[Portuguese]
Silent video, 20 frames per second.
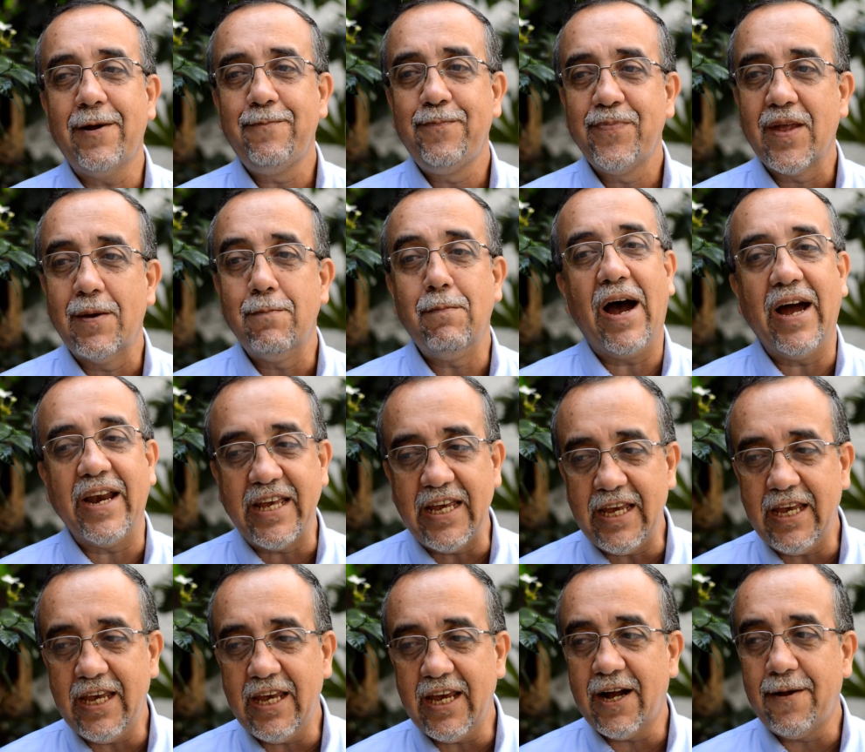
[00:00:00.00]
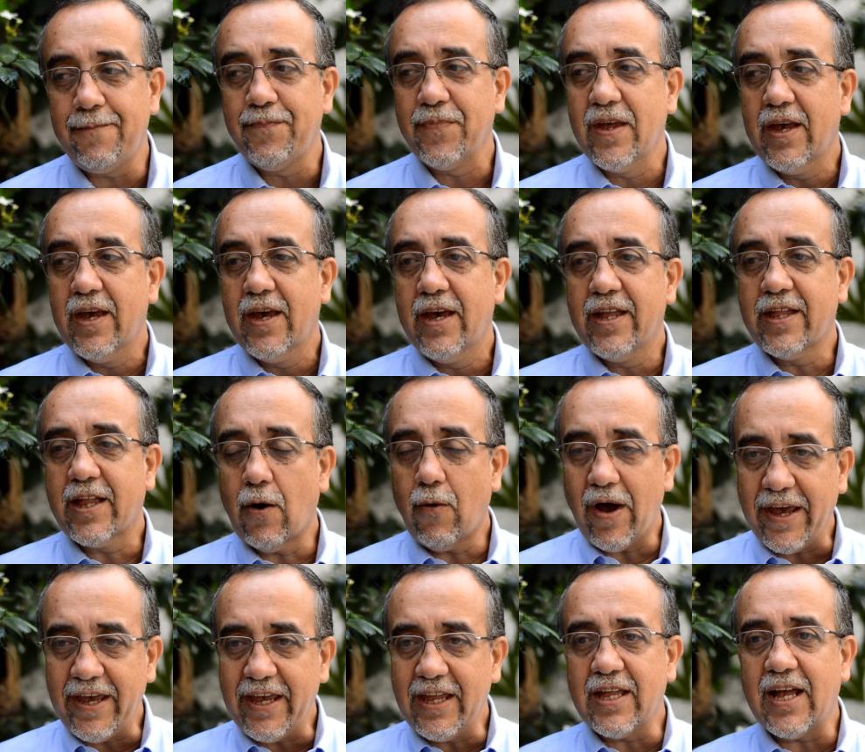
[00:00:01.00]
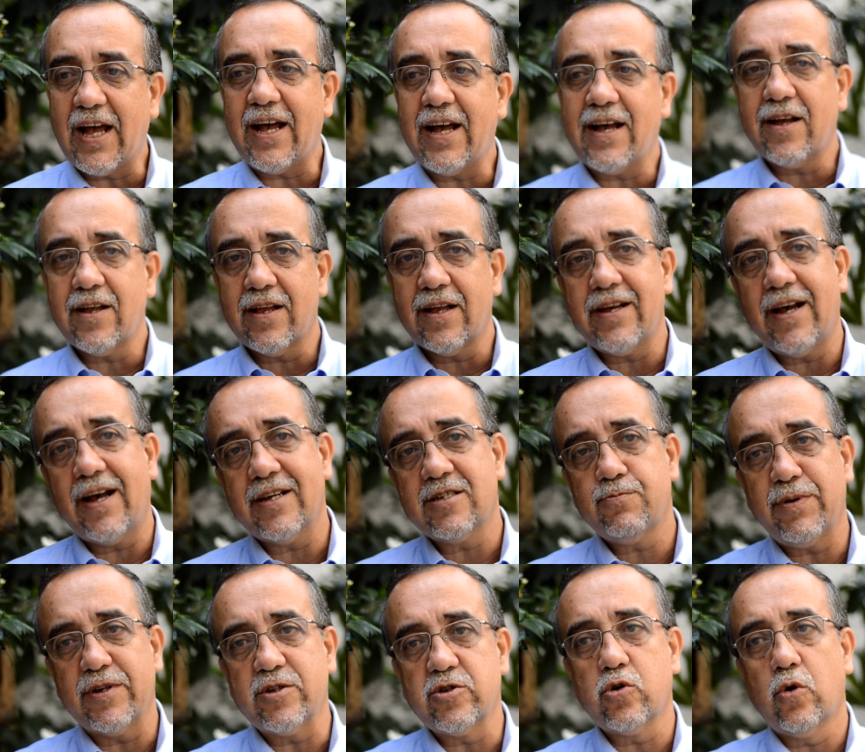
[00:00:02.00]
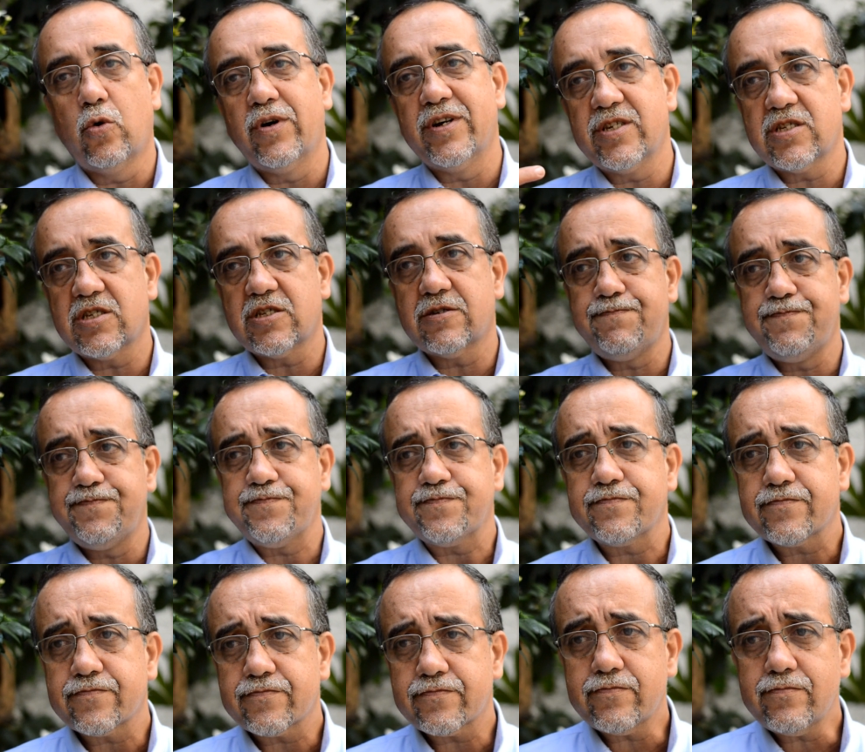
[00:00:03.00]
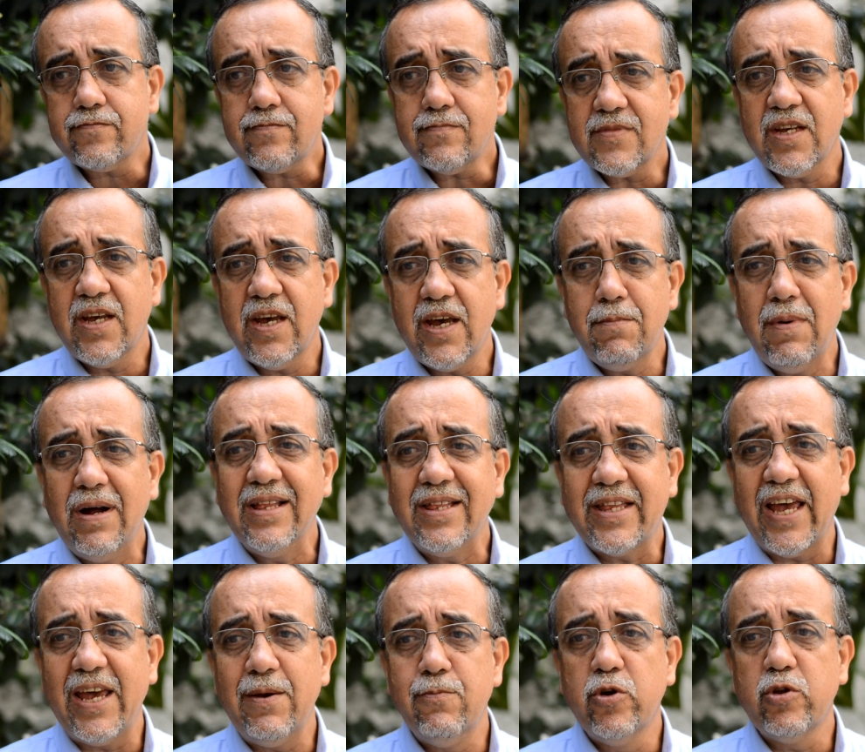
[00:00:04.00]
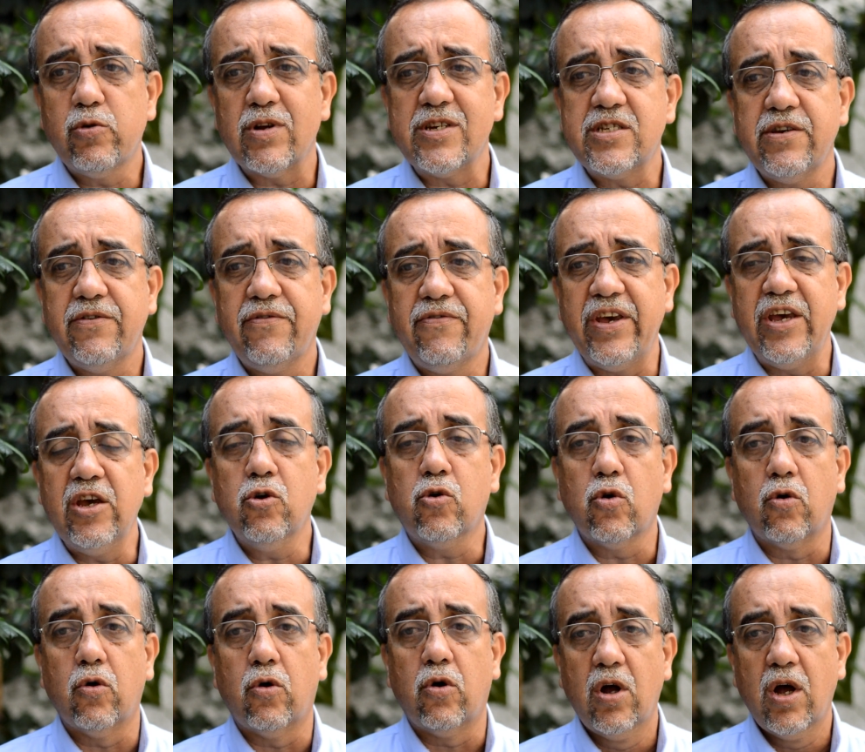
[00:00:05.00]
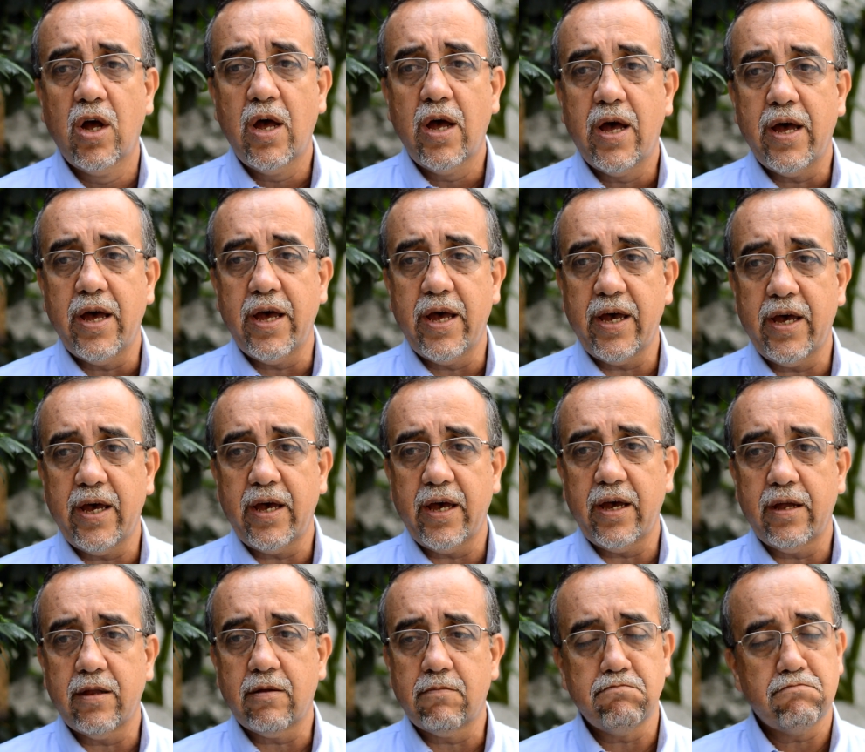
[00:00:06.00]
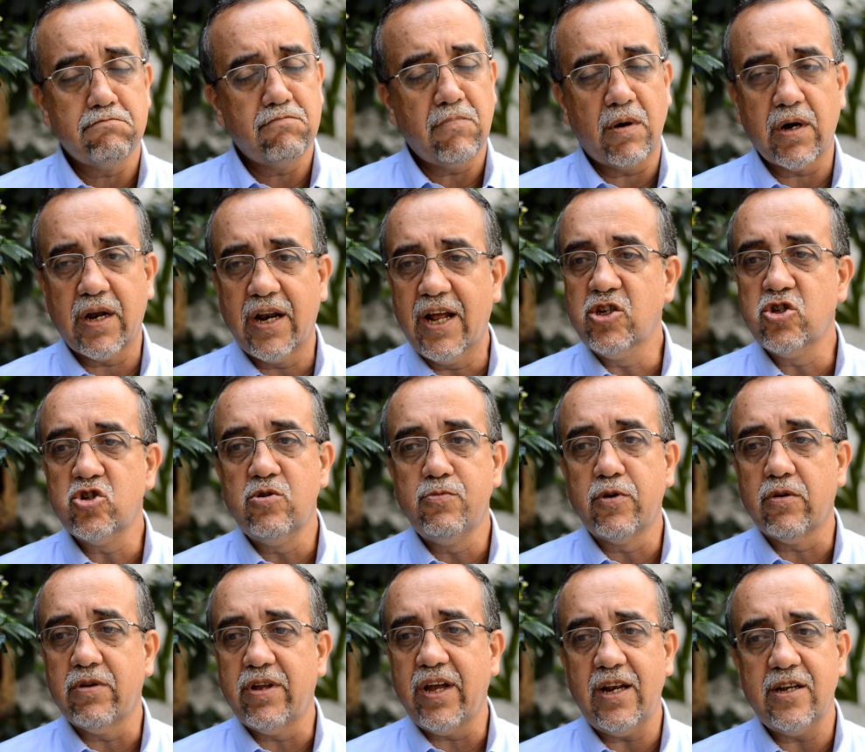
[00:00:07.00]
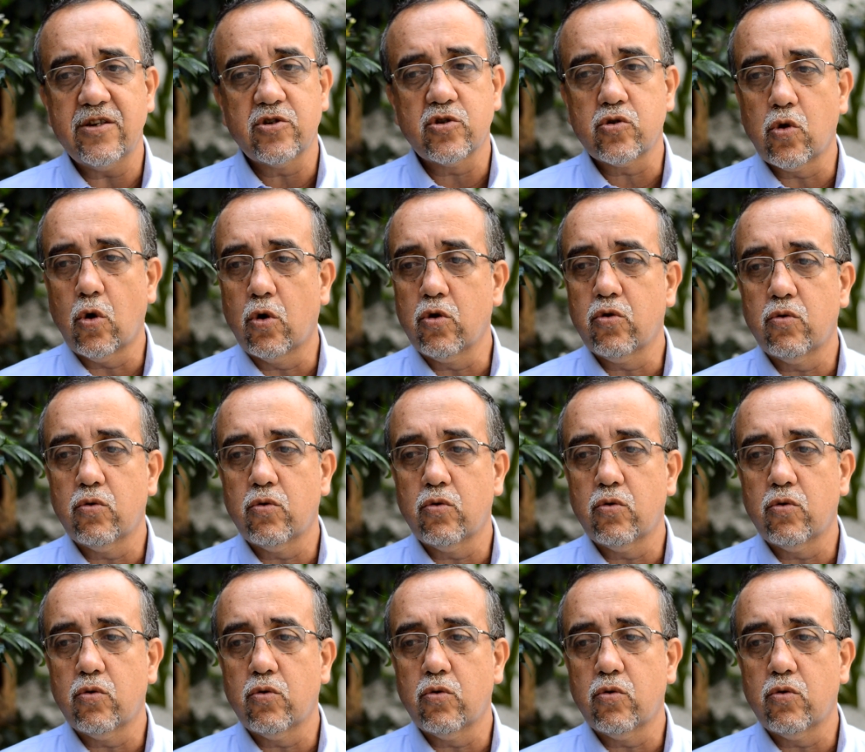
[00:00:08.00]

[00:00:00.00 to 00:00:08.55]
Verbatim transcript: não é? Maria. Então ainda as pessoas é, mantêm muito esse vínculo. É, um grande número deles,